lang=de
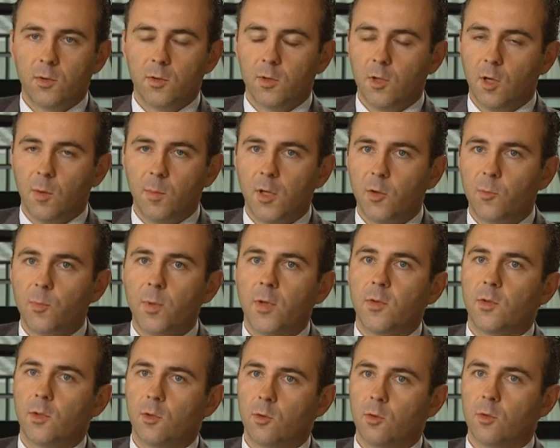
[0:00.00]
Und ich glaube, das
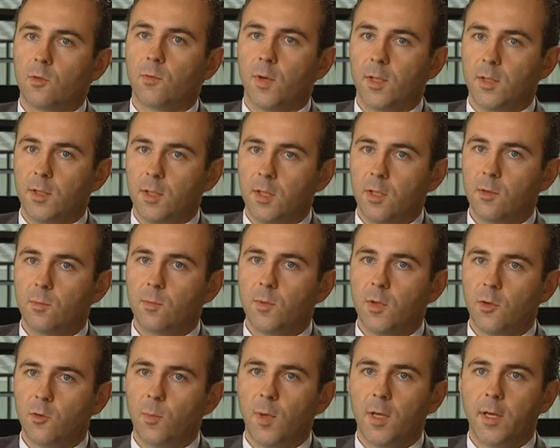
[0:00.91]
passiert irgendwann
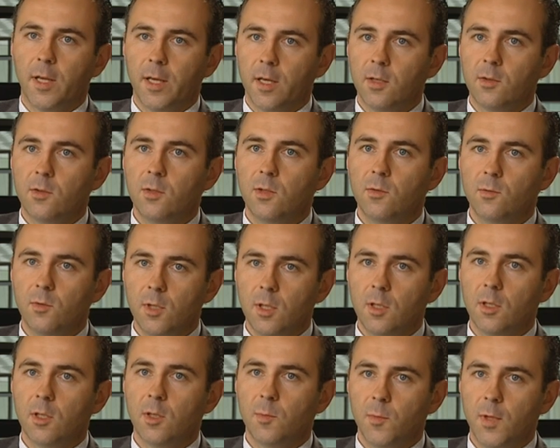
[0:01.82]
jedem, dass man negative
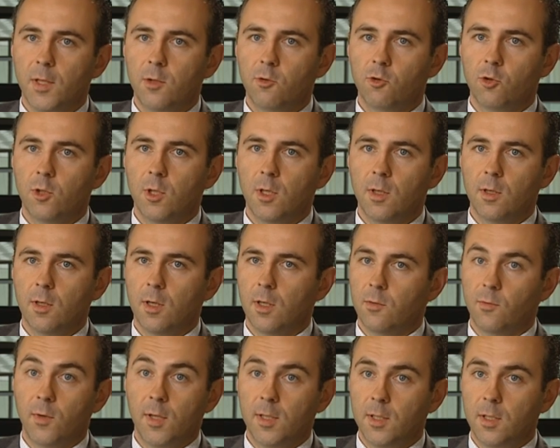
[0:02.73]
Dinge im Netz stehen
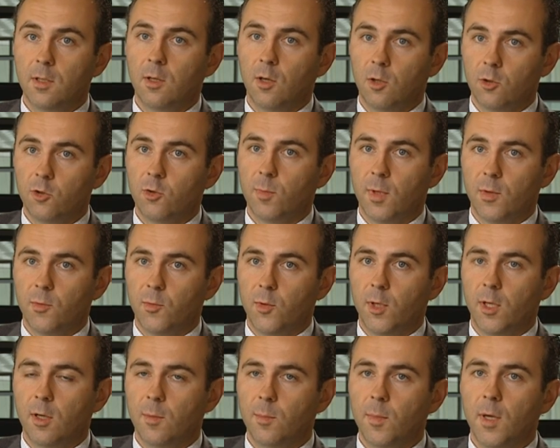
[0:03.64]
hat, weil jeder auch schon mal
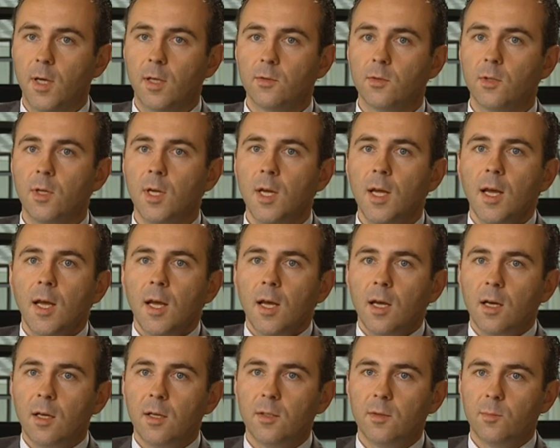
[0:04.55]
Fehler macht.
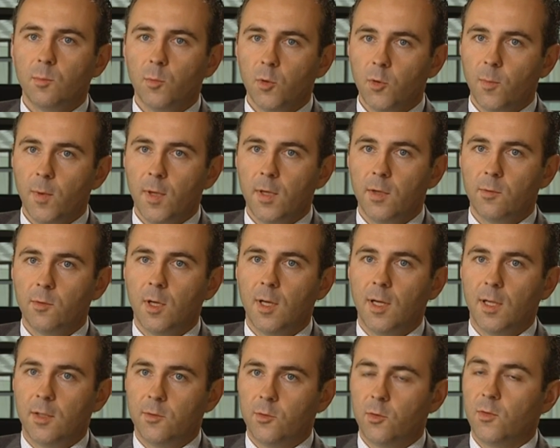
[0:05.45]
Äh, muss man
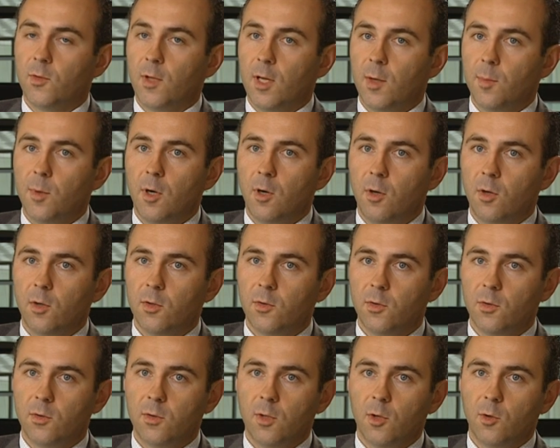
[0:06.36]
also selber auch
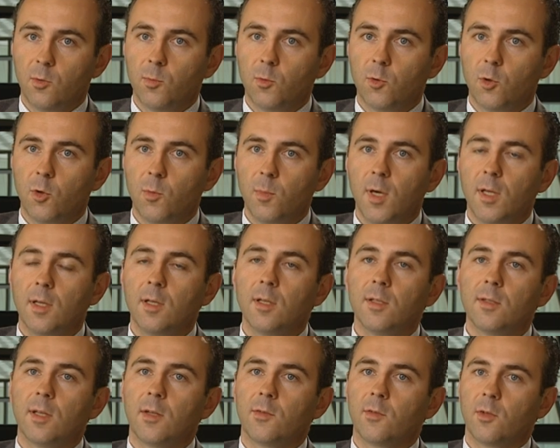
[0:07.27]
sich darum
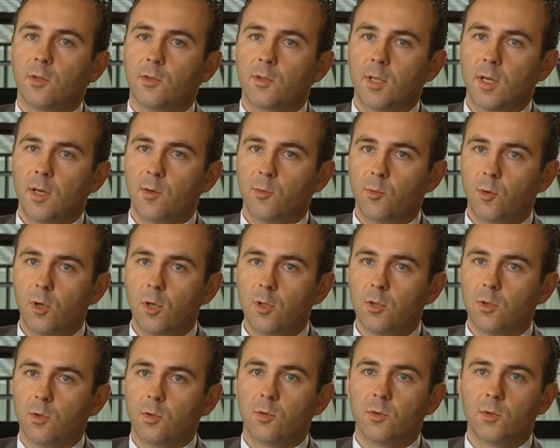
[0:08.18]
kümmern, dass auch die
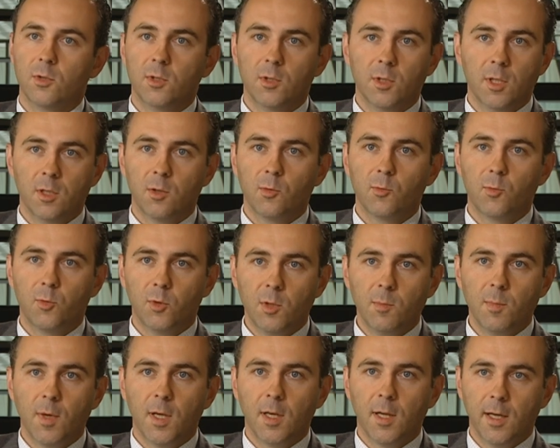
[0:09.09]
Erfolge und die Dinge, für
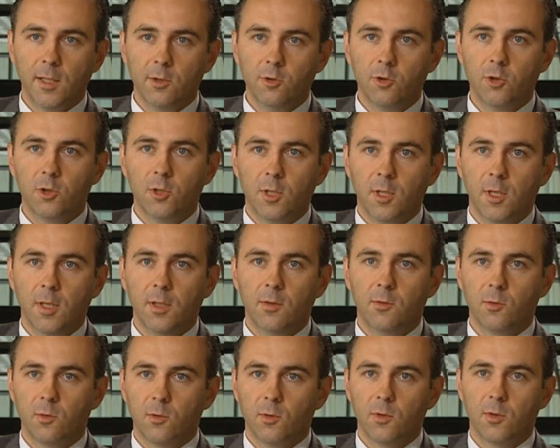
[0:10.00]
die man
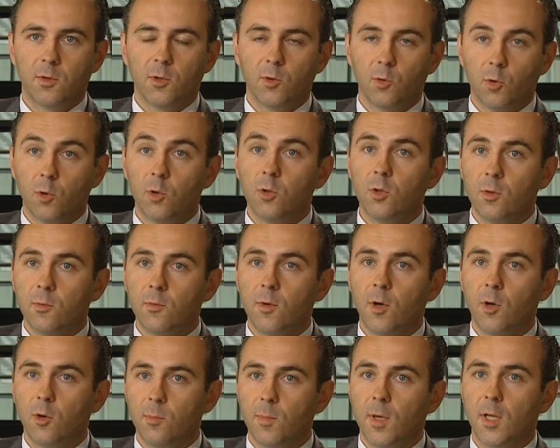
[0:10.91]
einsteht und die
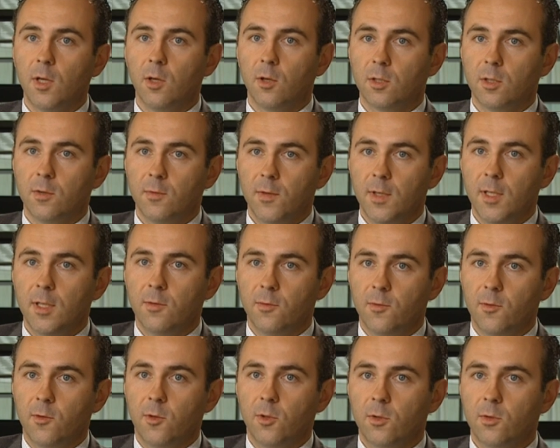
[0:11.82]
Gründe, warum man auch
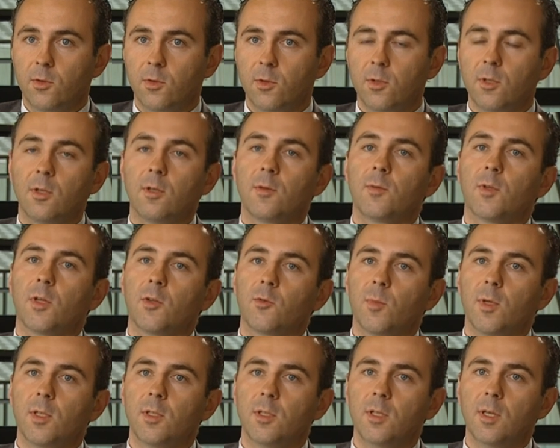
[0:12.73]
gewählt wird, äh,
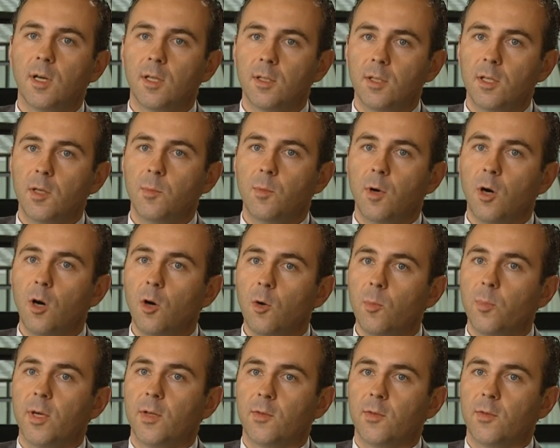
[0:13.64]
dass man die halt eben auch